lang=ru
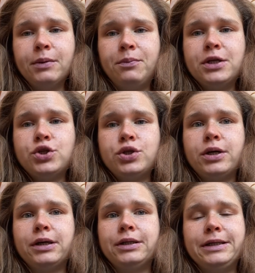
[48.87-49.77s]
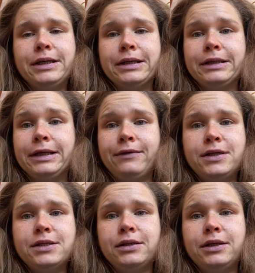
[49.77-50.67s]
Печень
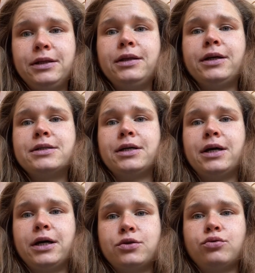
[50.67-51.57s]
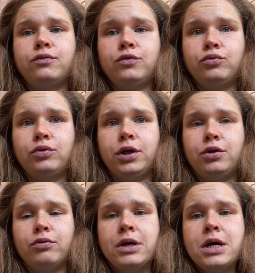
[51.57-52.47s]
ненавидит интоксикацию внутреннюю.